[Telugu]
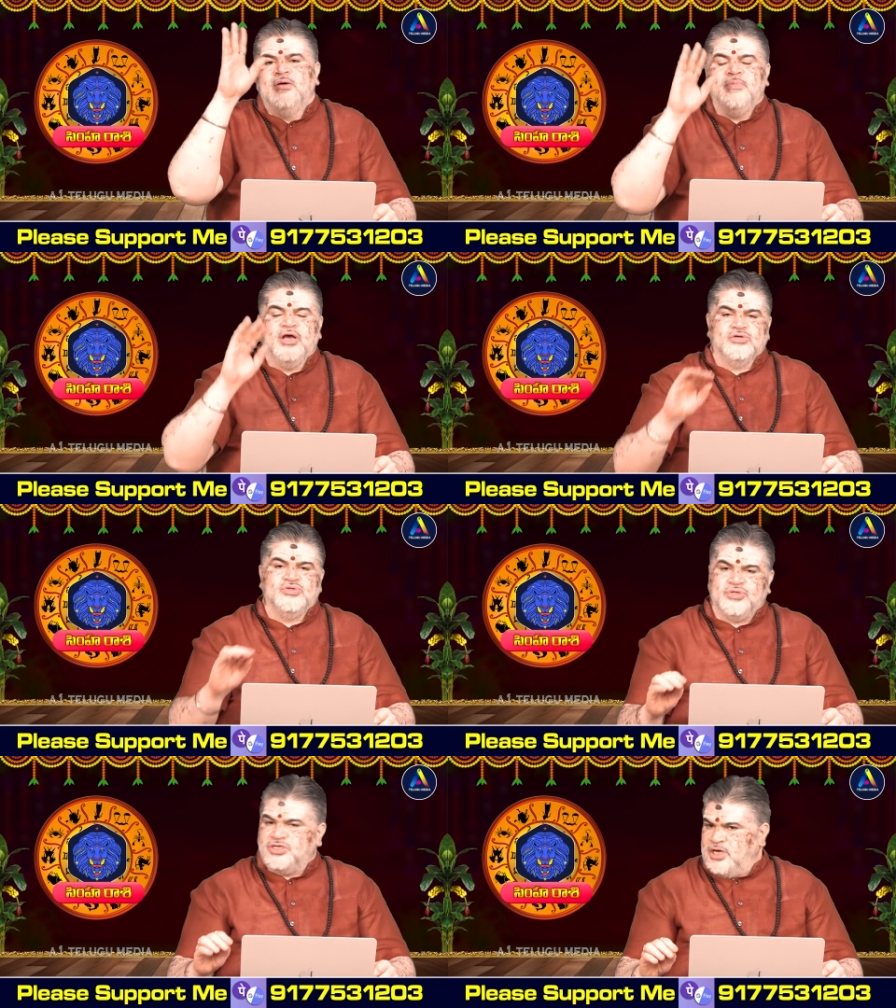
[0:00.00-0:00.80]
మీ యొక్క
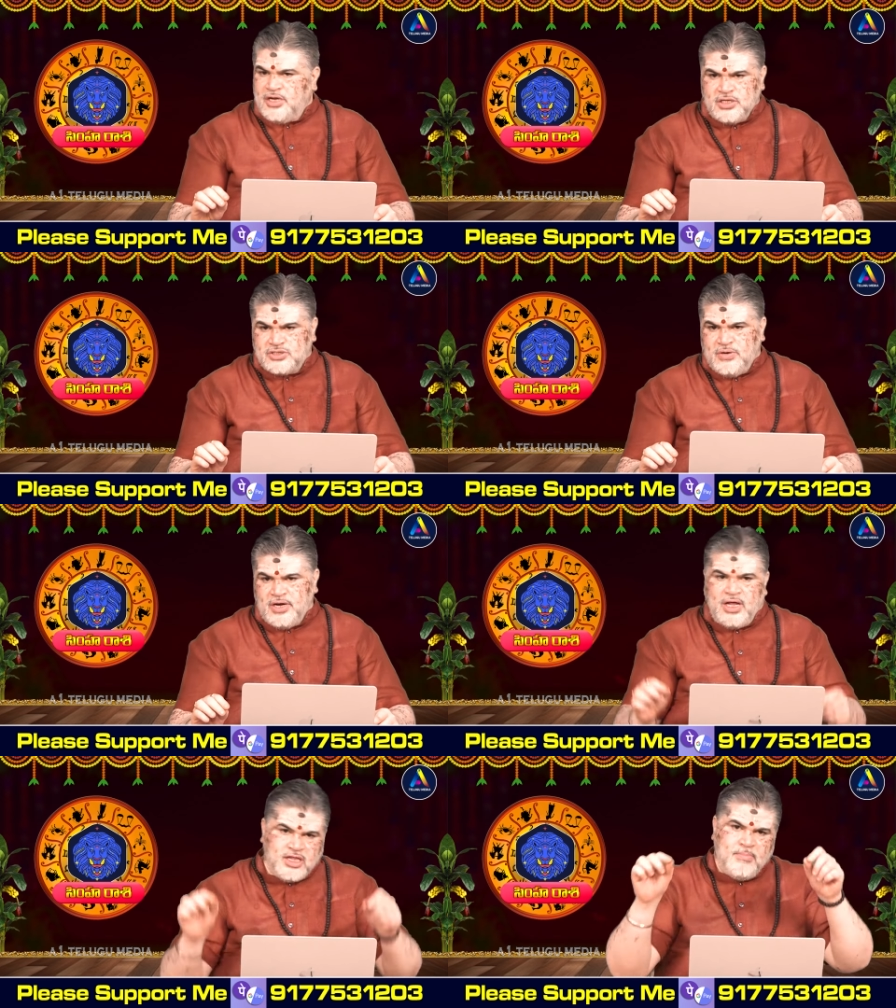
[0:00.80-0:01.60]
జ్యోతిష్యాన్ని
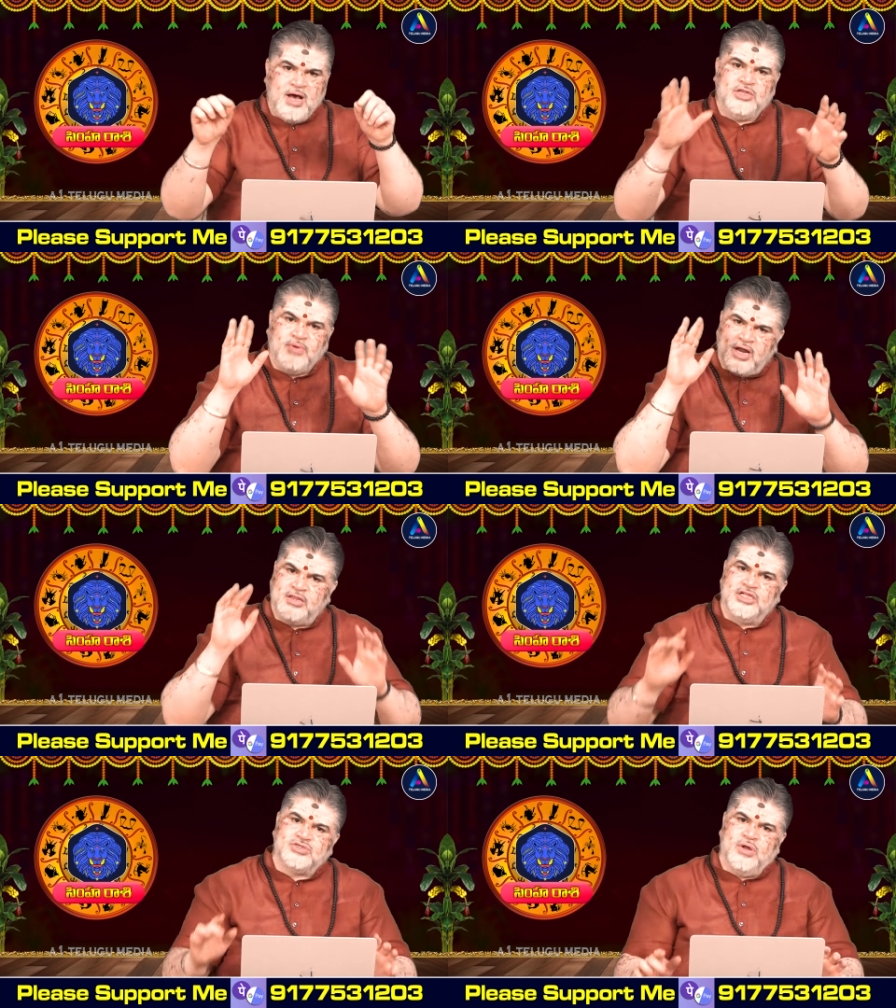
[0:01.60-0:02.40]
తెలుసుకోండి లేదా మా ద్వారా
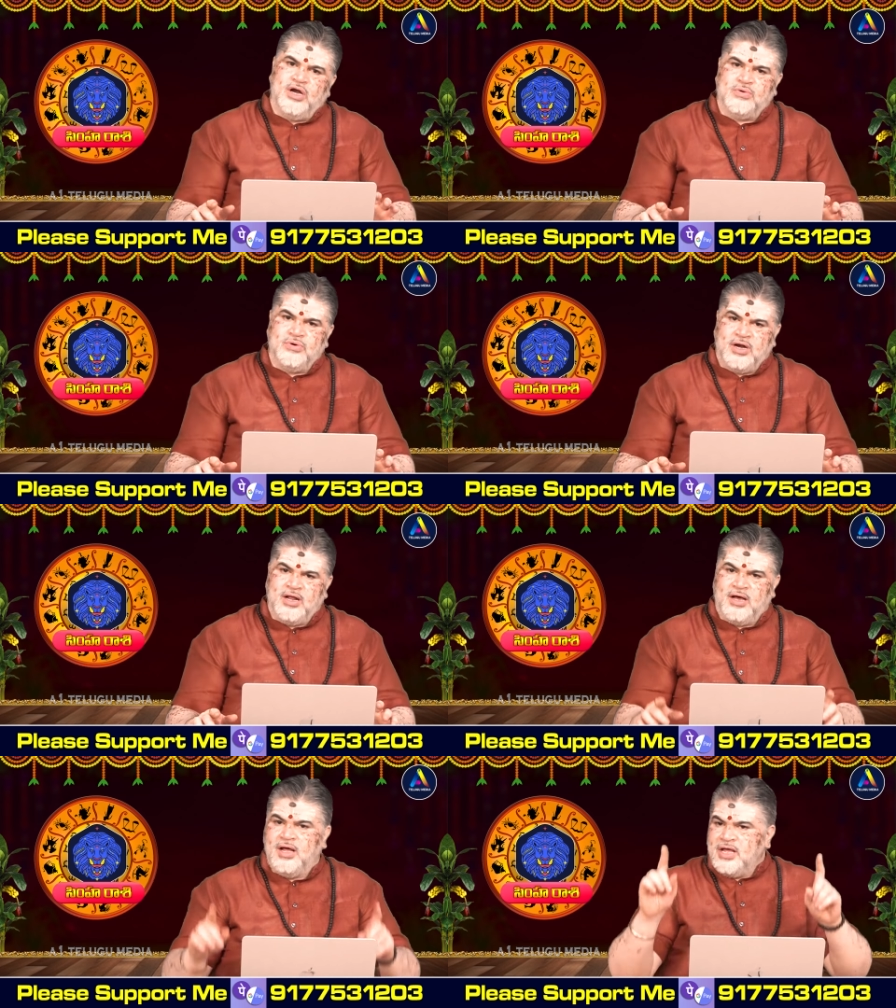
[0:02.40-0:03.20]

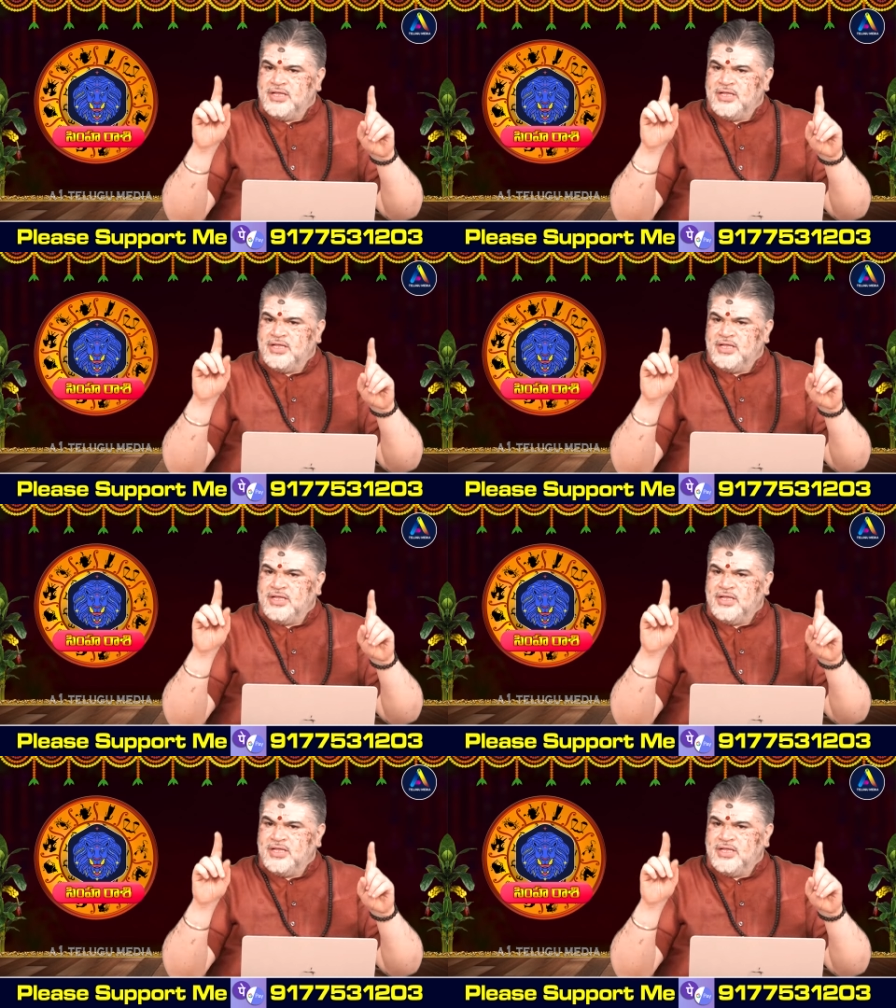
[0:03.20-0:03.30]
తెలుసుకోవాలనుకుంటున్నారా